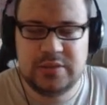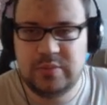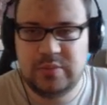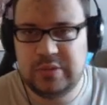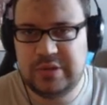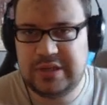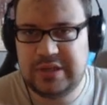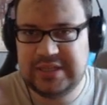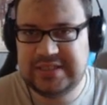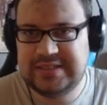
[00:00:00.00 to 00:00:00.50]

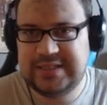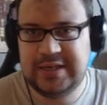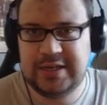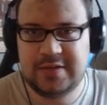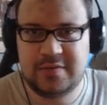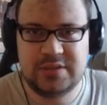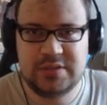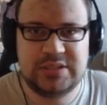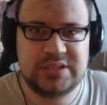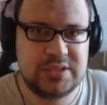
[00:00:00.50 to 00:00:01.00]

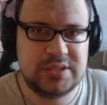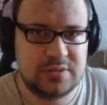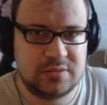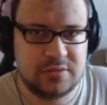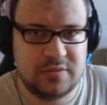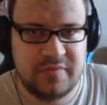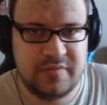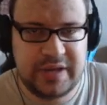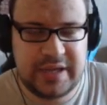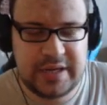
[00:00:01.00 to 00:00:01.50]
регистрироваться
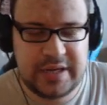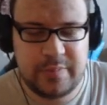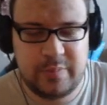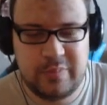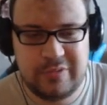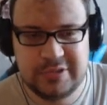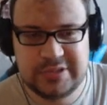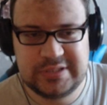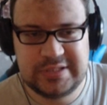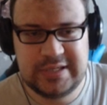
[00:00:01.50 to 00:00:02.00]
в игре
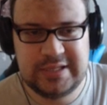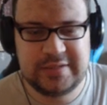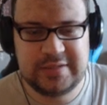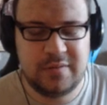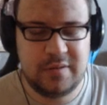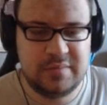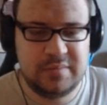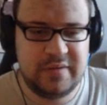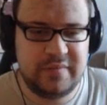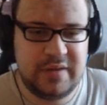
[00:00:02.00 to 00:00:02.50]
после
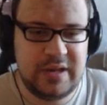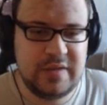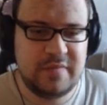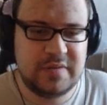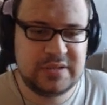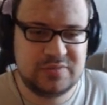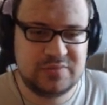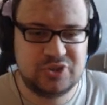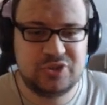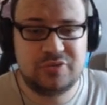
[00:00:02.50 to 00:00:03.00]
этого обновления,
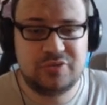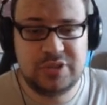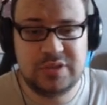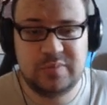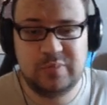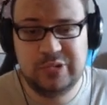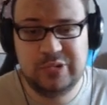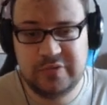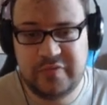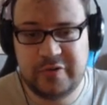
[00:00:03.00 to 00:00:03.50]
возможно, у
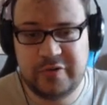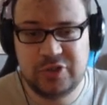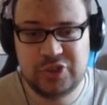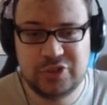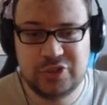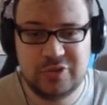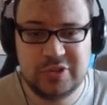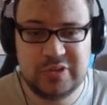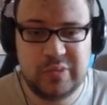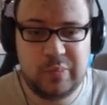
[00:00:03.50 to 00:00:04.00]
них будет
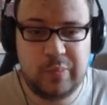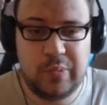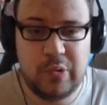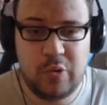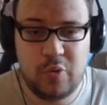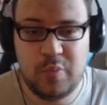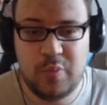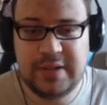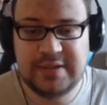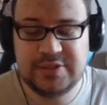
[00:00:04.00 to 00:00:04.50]
включено это
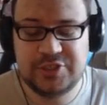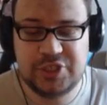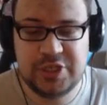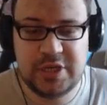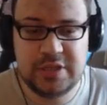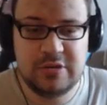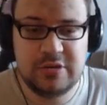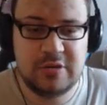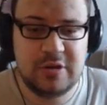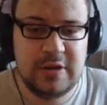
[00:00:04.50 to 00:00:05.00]
по
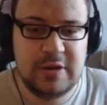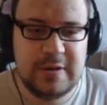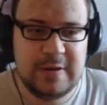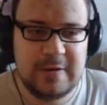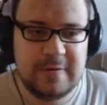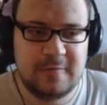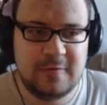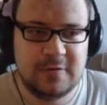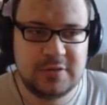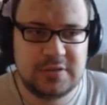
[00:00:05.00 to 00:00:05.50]
умолчанию.
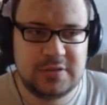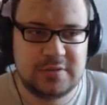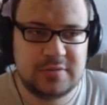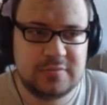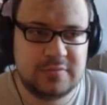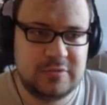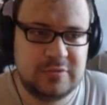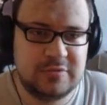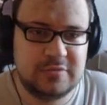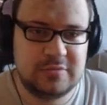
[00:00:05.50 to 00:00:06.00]
Вот,
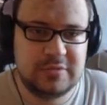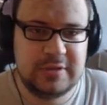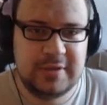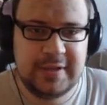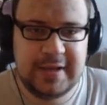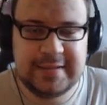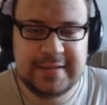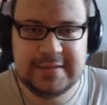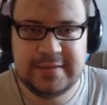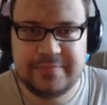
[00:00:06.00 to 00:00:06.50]
ну да
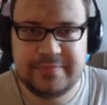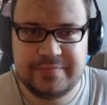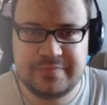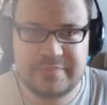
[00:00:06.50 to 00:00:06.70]
ладно.